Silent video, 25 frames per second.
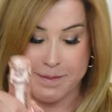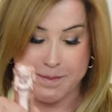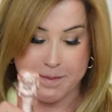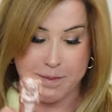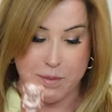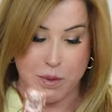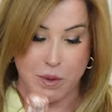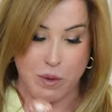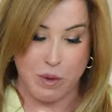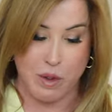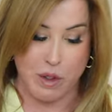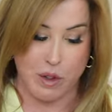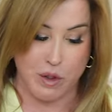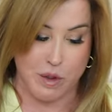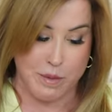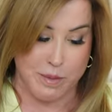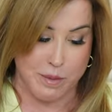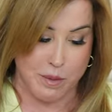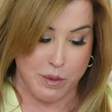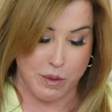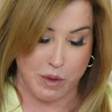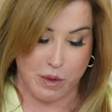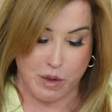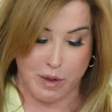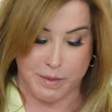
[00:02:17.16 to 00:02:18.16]
Muito,
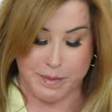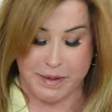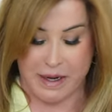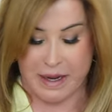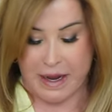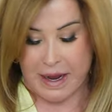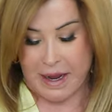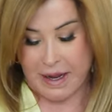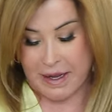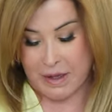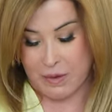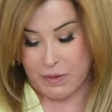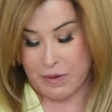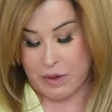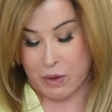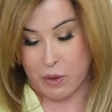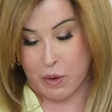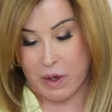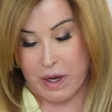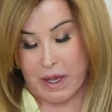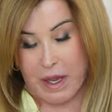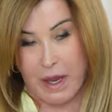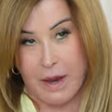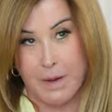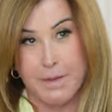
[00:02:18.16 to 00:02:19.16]
muito obrigado,
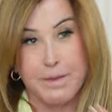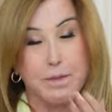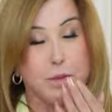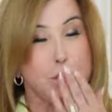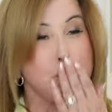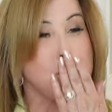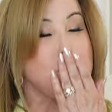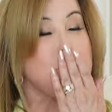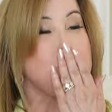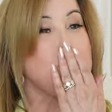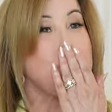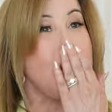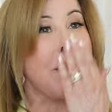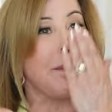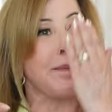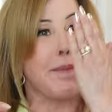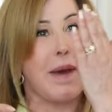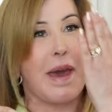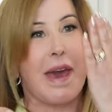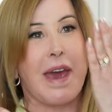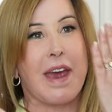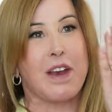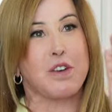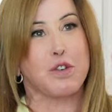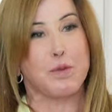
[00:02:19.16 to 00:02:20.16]
adorei.
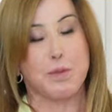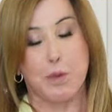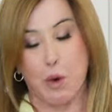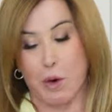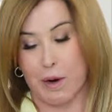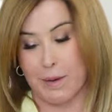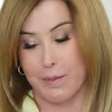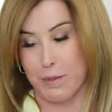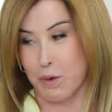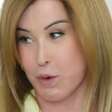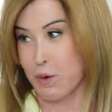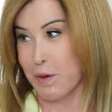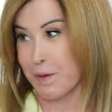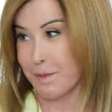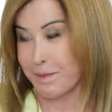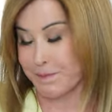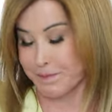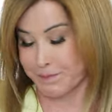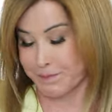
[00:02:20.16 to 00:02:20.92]
Beijo, meu amor.